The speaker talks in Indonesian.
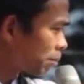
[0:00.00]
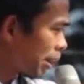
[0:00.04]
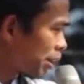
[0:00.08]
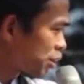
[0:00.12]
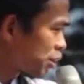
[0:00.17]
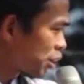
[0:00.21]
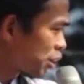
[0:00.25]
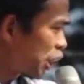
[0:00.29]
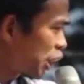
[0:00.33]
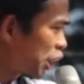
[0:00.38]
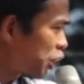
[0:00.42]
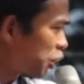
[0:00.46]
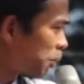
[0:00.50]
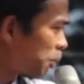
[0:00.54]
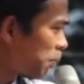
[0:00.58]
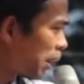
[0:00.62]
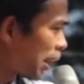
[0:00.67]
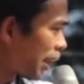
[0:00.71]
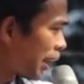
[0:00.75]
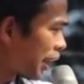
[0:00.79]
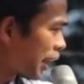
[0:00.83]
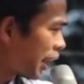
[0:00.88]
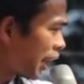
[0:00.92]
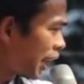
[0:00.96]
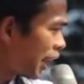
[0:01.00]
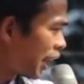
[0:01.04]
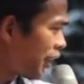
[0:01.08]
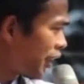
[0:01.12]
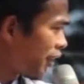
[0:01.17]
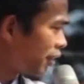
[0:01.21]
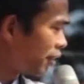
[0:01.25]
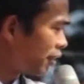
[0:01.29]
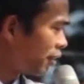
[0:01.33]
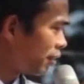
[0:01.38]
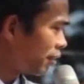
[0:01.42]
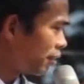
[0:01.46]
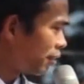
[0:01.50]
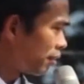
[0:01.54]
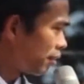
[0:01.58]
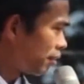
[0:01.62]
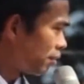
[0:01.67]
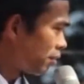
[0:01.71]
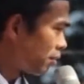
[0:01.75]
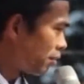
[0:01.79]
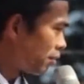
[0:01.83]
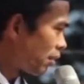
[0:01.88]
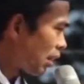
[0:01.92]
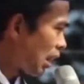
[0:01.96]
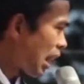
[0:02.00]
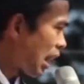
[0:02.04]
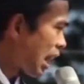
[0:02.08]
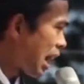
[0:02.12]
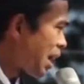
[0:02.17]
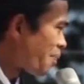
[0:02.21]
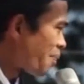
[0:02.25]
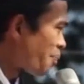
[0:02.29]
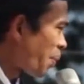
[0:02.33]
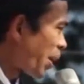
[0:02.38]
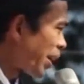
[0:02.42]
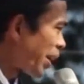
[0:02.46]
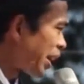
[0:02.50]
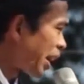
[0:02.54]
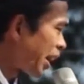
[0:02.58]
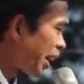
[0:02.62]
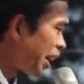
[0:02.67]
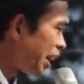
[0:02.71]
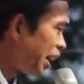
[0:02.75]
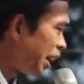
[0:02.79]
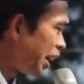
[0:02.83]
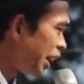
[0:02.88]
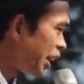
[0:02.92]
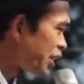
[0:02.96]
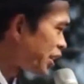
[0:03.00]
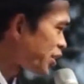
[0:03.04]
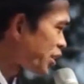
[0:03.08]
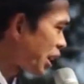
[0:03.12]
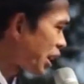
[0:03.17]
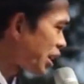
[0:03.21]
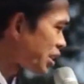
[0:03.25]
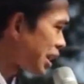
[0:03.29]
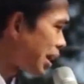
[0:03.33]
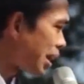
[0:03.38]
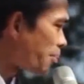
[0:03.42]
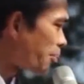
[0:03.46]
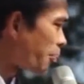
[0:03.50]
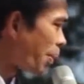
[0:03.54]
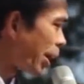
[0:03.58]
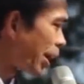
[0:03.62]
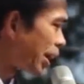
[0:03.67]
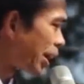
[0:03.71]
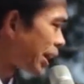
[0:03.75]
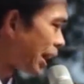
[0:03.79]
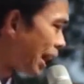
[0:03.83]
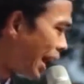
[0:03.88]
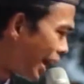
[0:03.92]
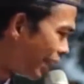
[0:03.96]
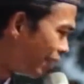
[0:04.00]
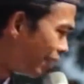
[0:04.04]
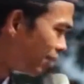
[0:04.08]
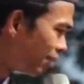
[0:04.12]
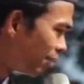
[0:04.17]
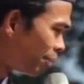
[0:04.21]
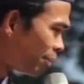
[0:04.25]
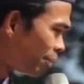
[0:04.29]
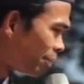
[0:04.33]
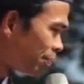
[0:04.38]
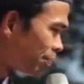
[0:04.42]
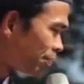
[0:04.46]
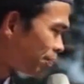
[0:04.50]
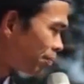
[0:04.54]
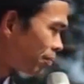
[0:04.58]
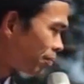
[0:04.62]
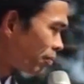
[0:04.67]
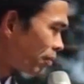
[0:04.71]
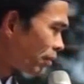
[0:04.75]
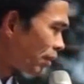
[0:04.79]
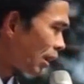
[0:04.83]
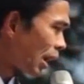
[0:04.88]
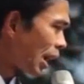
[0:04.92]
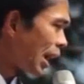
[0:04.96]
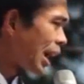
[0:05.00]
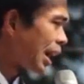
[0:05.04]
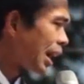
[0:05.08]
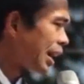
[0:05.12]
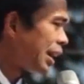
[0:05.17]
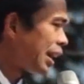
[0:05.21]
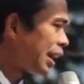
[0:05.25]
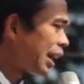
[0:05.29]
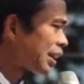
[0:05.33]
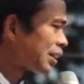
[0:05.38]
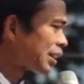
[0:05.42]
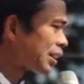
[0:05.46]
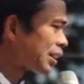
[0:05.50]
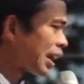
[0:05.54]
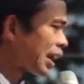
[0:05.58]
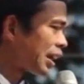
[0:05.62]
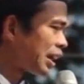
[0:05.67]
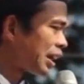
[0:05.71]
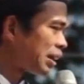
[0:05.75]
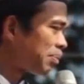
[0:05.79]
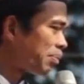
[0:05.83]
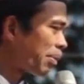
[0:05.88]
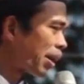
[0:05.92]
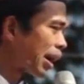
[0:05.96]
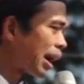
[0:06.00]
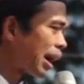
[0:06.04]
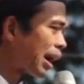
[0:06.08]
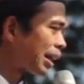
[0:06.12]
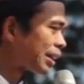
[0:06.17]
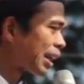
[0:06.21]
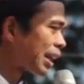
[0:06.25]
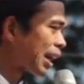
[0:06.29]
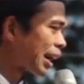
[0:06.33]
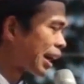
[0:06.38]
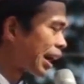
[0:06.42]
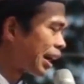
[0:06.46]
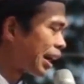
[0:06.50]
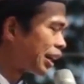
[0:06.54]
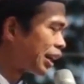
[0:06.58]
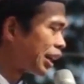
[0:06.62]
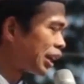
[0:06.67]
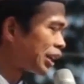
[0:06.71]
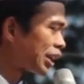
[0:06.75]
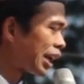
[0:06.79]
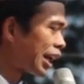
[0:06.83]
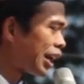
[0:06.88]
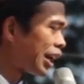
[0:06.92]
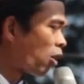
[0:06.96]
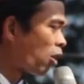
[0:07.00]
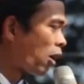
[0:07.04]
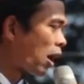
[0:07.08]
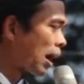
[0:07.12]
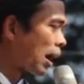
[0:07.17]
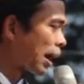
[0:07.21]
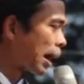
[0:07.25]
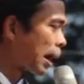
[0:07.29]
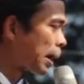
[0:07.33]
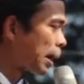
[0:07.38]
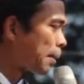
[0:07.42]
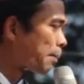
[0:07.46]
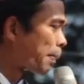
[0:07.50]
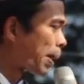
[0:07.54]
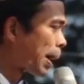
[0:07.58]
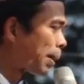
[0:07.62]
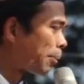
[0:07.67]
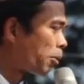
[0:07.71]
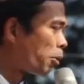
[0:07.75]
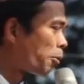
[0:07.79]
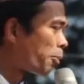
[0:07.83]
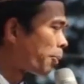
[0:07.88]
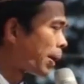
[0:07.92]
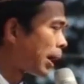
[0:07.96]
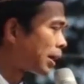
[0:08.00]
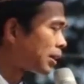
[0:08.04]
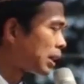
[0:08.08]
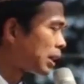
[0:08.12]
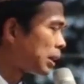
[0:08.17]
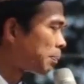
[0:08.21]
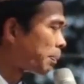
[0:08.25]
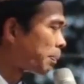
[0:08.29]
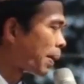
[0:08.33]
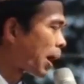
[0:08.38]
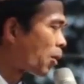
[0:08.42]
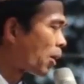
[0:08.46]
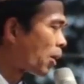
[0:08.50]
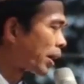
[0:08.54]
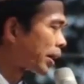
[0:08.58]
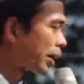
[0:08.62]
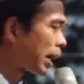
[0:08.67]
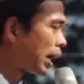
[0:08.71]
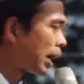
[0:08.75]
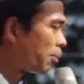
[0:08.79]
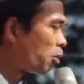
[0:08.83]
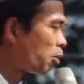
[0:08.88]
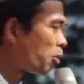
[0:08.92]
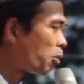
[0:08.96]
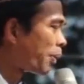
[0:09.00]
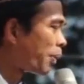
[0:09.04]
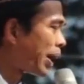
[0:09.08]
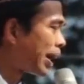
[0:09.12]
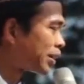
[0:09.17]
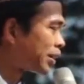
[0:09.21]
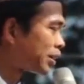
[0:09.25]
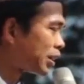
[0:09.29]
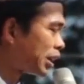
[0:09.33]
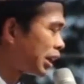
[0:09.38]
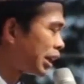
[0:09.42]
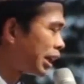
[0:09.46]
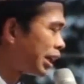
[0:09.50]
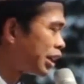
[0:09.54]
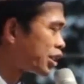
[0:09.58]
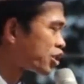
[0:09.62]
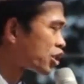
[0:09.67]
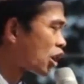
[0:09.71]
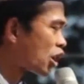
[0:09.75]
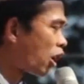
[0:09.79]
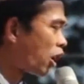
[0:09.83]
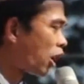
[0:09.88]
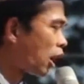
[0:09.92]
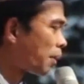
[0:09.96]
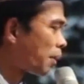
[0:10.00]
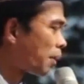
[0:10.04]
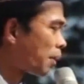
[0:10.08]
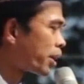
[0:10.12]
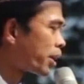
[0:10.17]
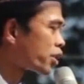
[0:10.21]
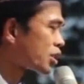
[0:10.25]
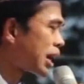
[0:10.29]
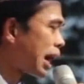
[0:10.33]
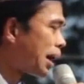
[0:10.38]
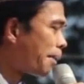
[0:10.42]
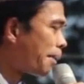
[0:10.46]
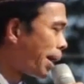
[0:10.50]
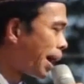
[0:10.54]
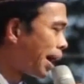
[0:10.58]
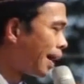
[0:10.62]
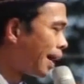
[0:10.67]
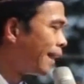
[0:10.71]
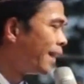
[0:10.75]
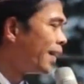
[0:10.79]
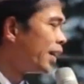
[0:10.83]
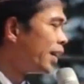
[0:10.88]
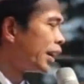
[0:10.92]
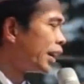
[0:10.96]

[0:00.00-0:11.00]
masih hidup lagi apa yang ingin saya sampaikan Nada tadi mengatakan kita doakan Pak Bupati, Pak Wakil Bupati insya Allah bersama.